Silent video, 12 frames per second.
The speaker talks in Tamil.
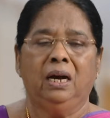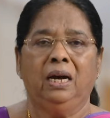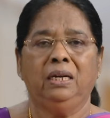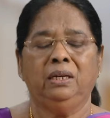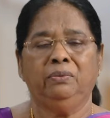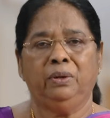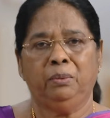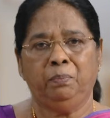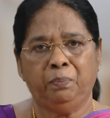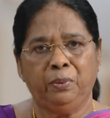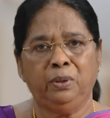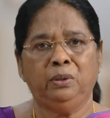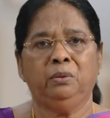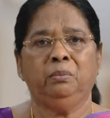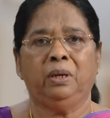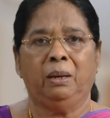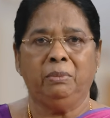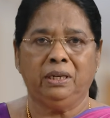ஆண்டவர் எப்பொழுதும்
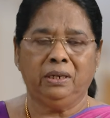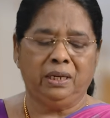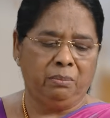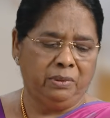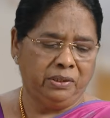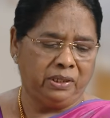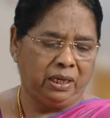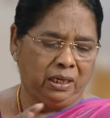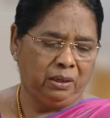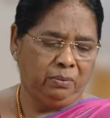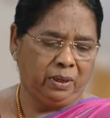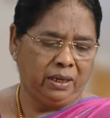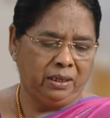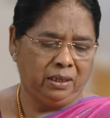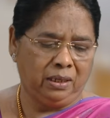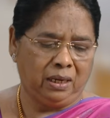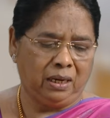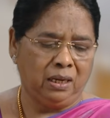நமக்கு நன்மை செய்கிறவராக
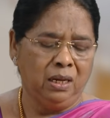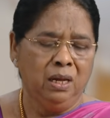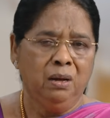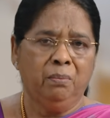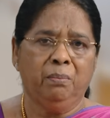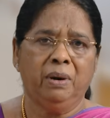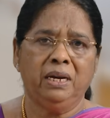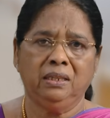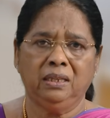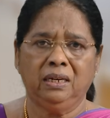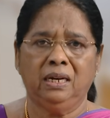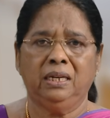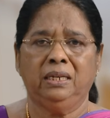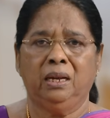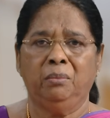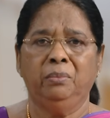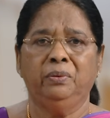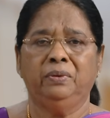இருக்கிறார் மனிதர்களை
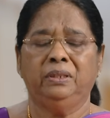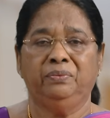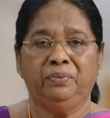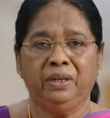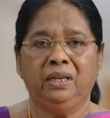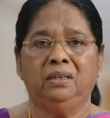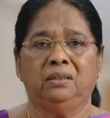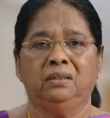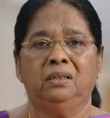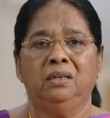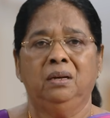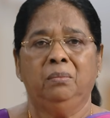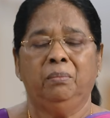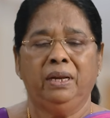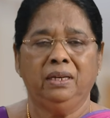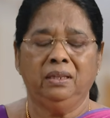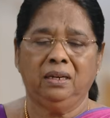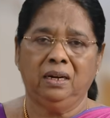நம்புவது வீண்
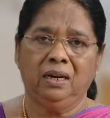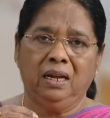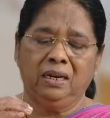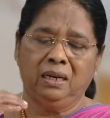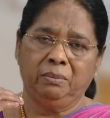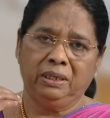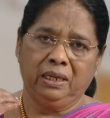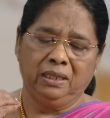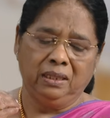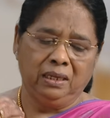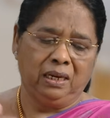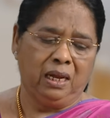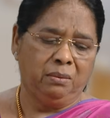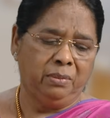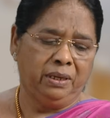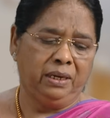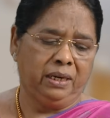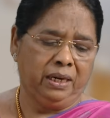மனிதர்களால் நமக்கு எந்த
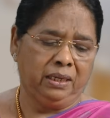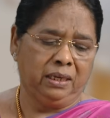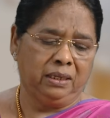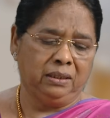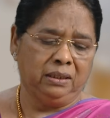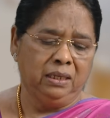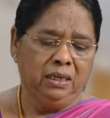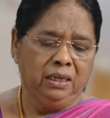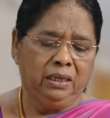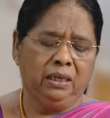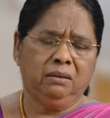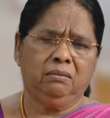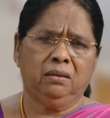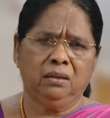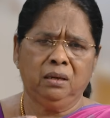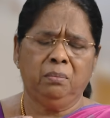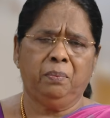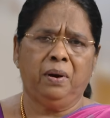நன்மையும் கிடைக்காது
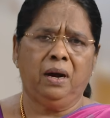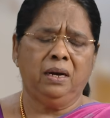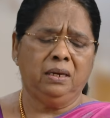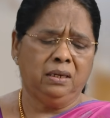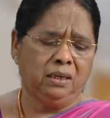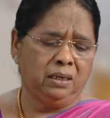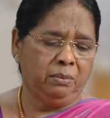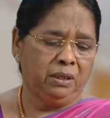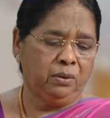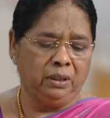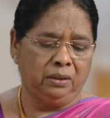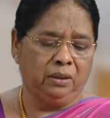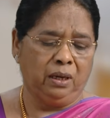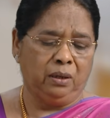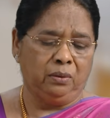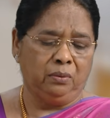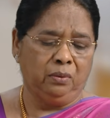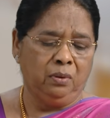எத்தனை பாடுகள் நமக்கு
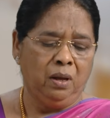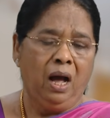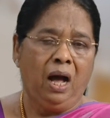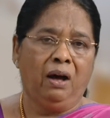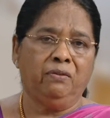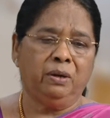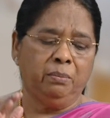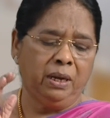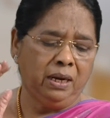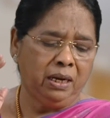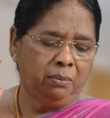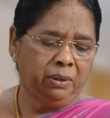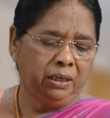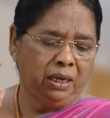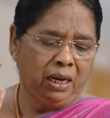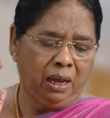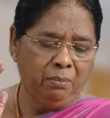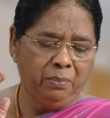இருந்தாலும் அவர் மேல் நம்ம
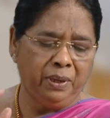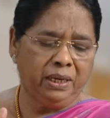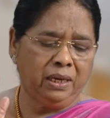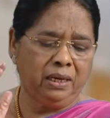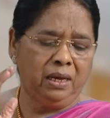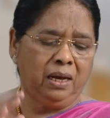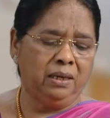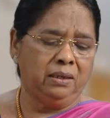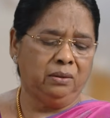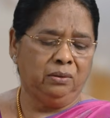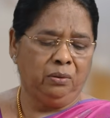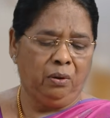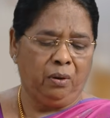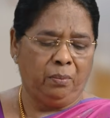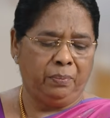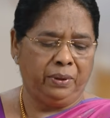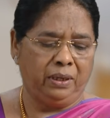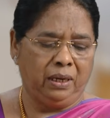நம்பிக்கையாக இருந்தோம்
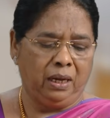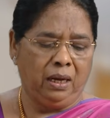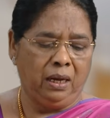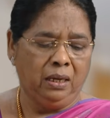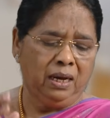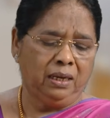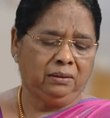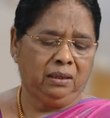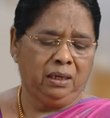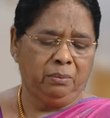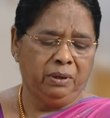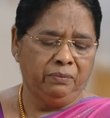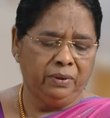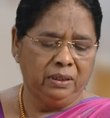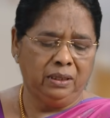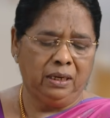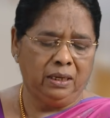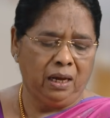அப்படின்னா கர்த்தர் நம்மை
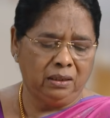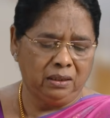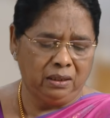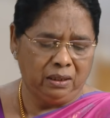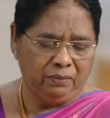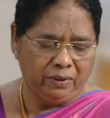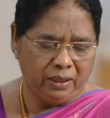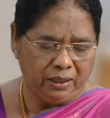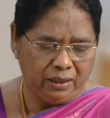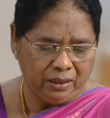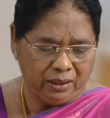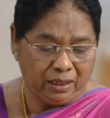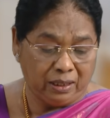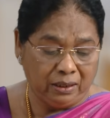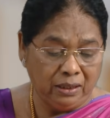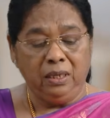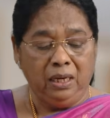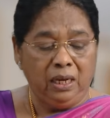விடுதலையாக்குகிறவராக
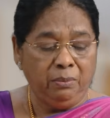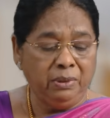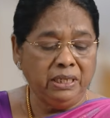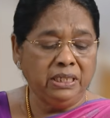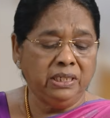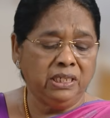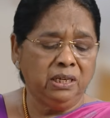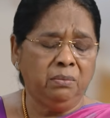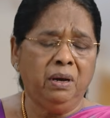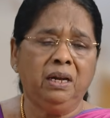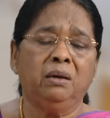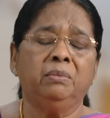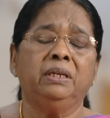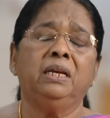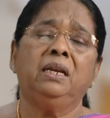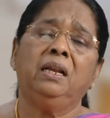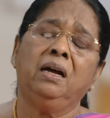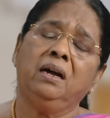இருக்கிறார் நம்ம நிச்சயமாக நம்ம
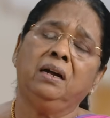எல்லா